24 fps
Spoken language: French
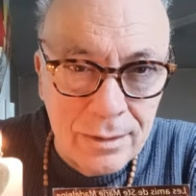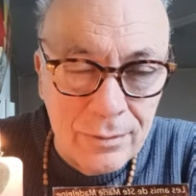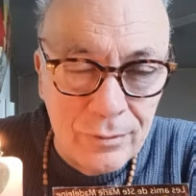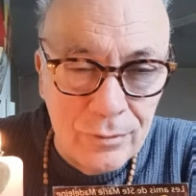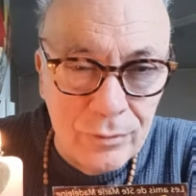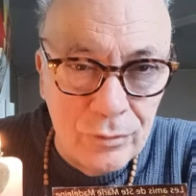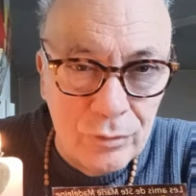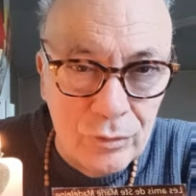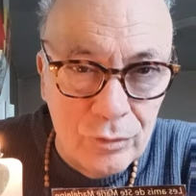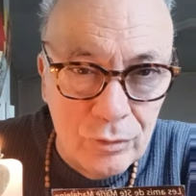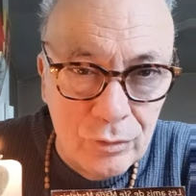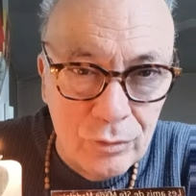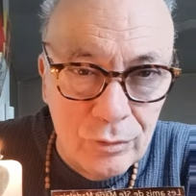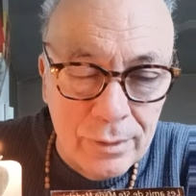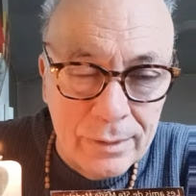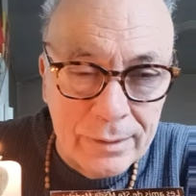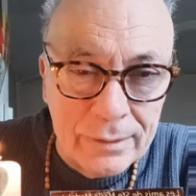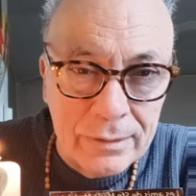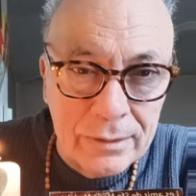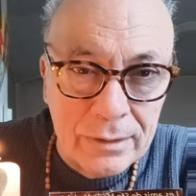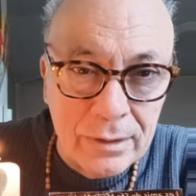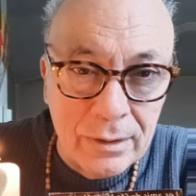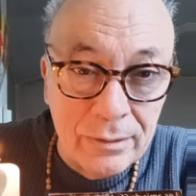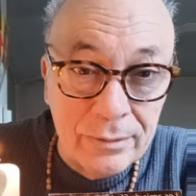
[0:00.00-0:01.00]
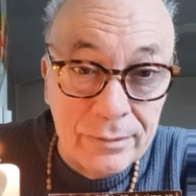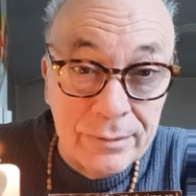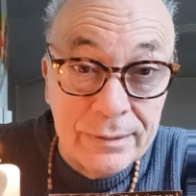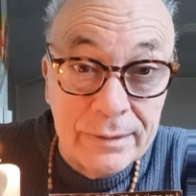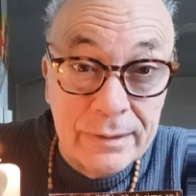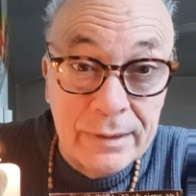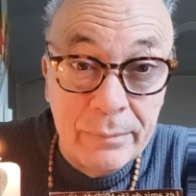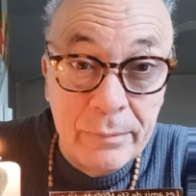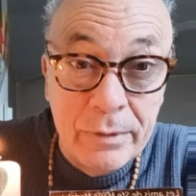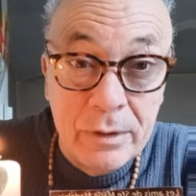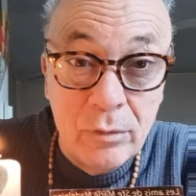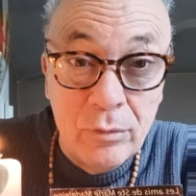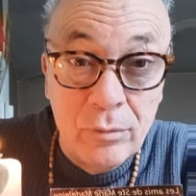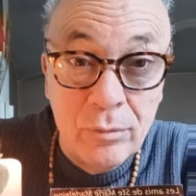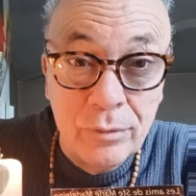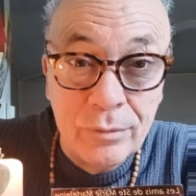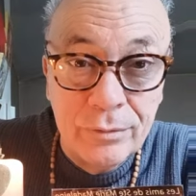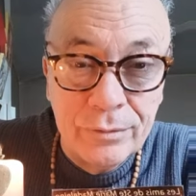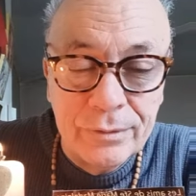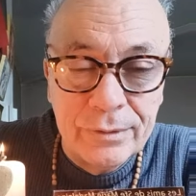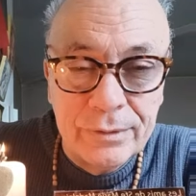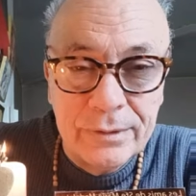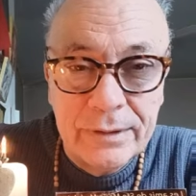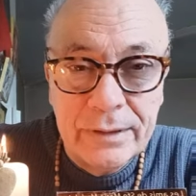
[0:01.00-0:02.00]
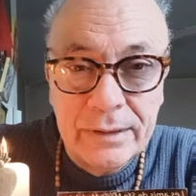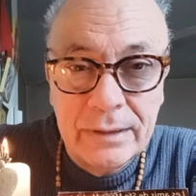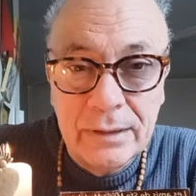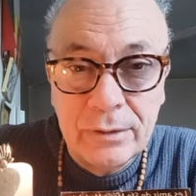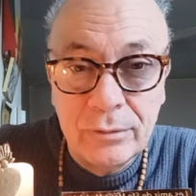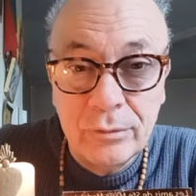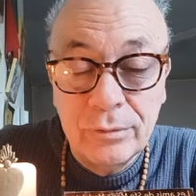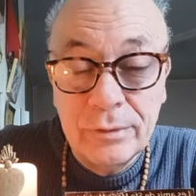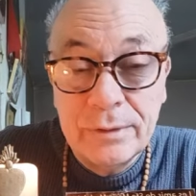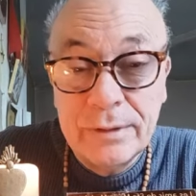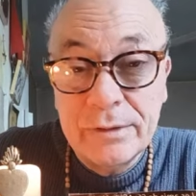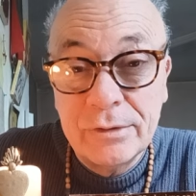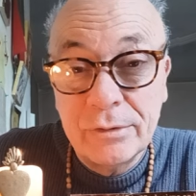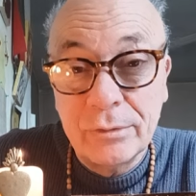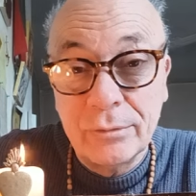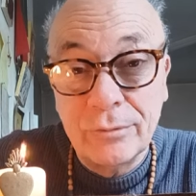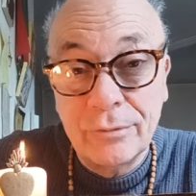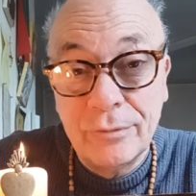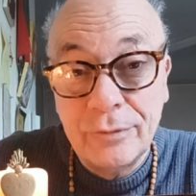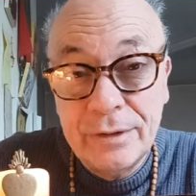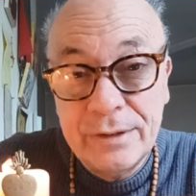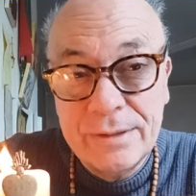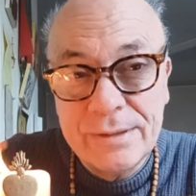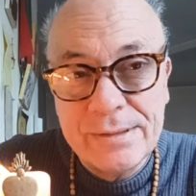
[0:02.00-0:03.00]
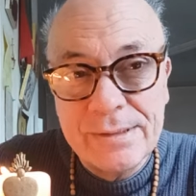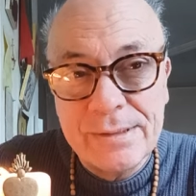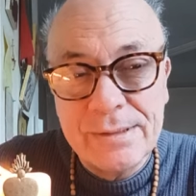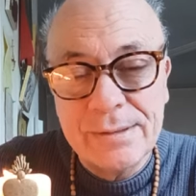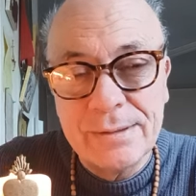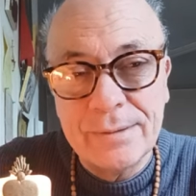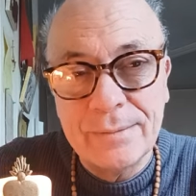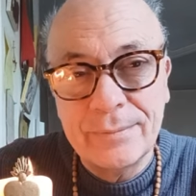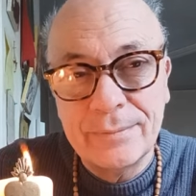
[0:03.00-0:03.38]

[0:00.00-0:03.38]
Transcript: Dieu a tant aimé le monde qu'il a donné son Fils.